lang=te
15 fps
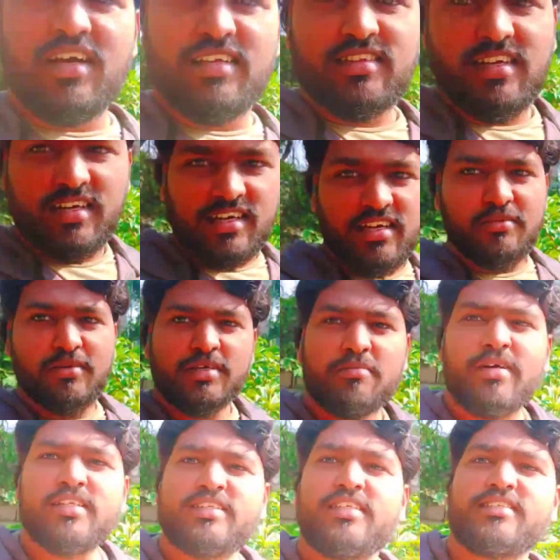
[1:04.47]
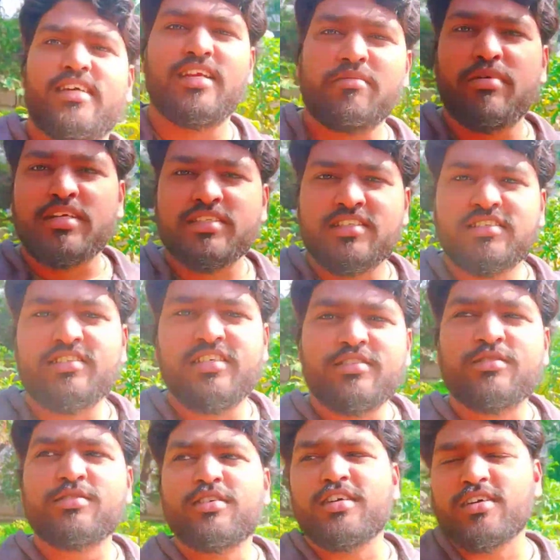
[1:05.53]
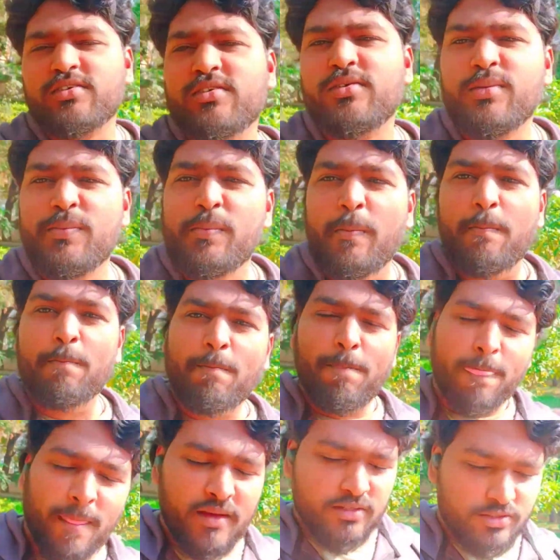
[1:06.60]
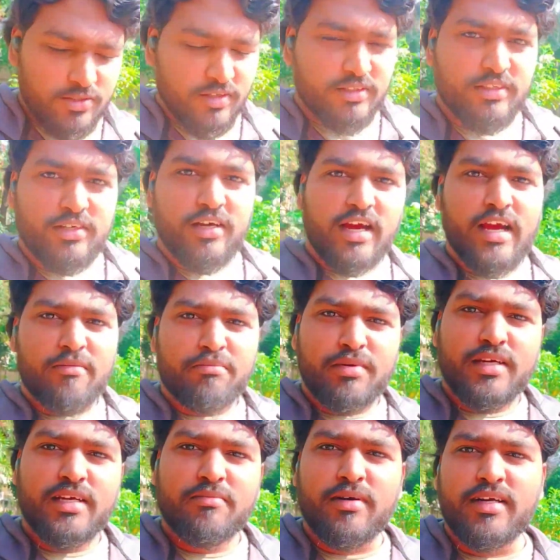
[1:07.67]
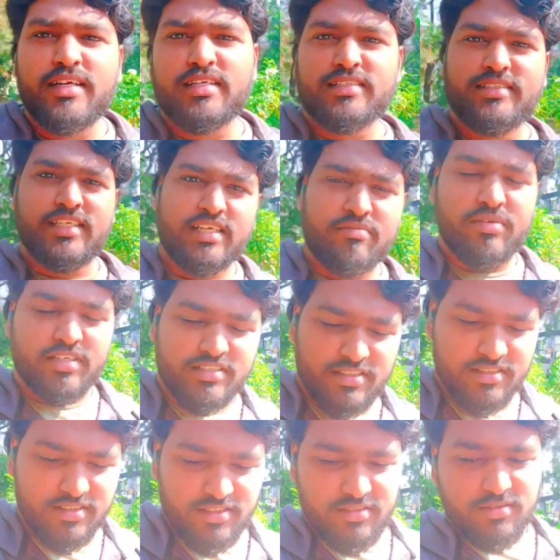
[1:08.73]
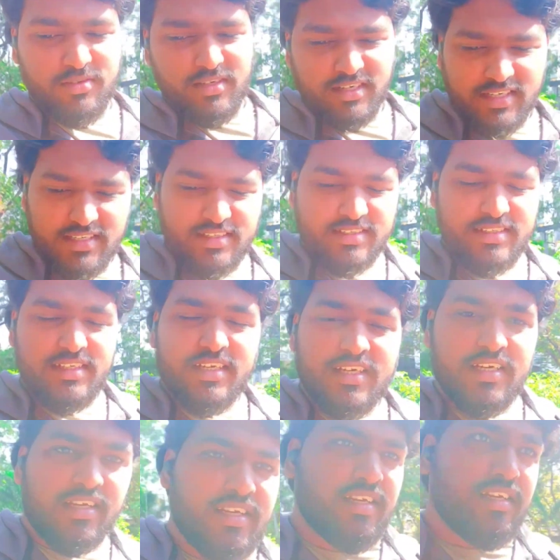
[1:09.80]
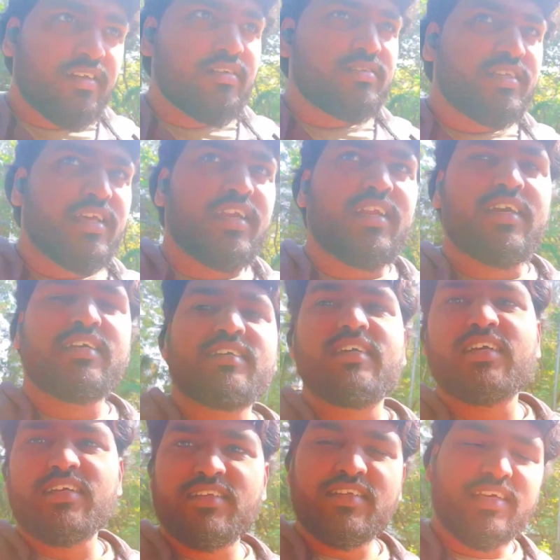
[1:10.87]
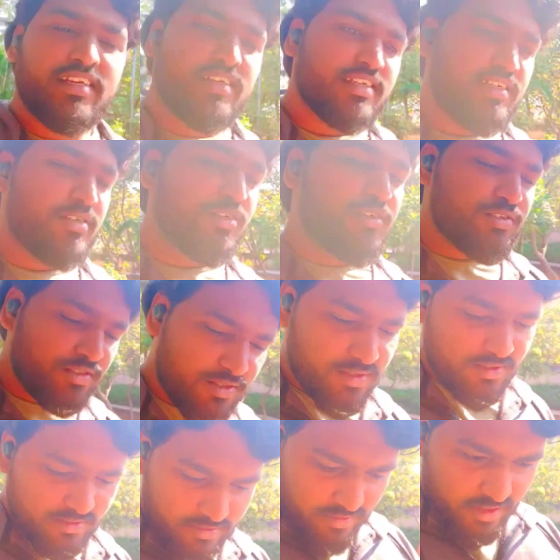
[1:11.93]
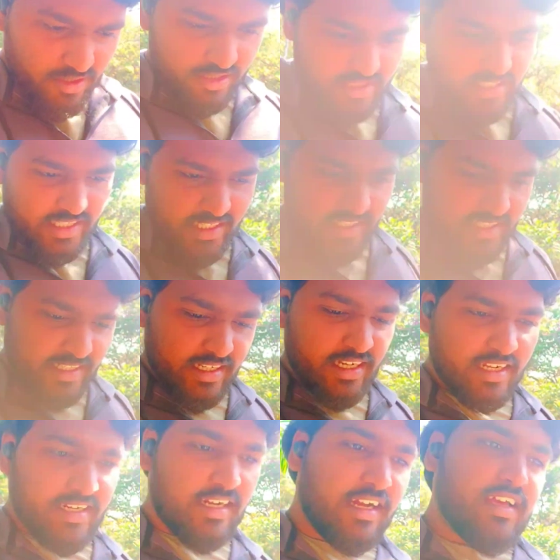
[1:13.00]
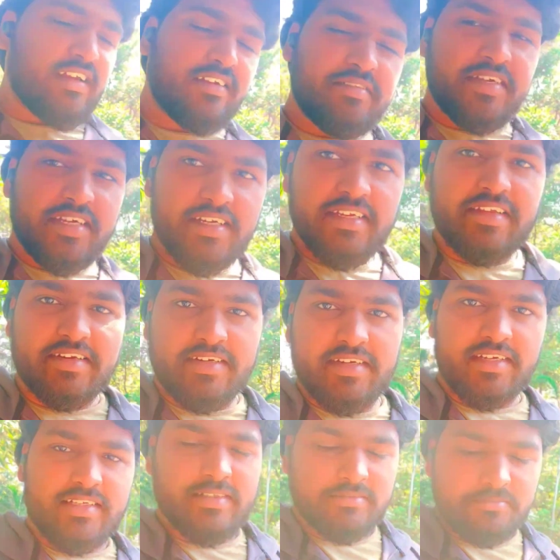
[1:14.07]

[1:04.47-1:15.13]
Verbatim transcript: ఆంధ్రాకి వెళ్ళిపోయి మంచిగా సెలబ్రేషన్స్ చేసుకుంటారు సో అందరూ హ్యాపీగా పండగని సెలబ్రేషన్ చేసుకోండి సరేనా నేను ఈరోజు వీడియో చేయడానికి గల కారణం ఏంటి అని అంటే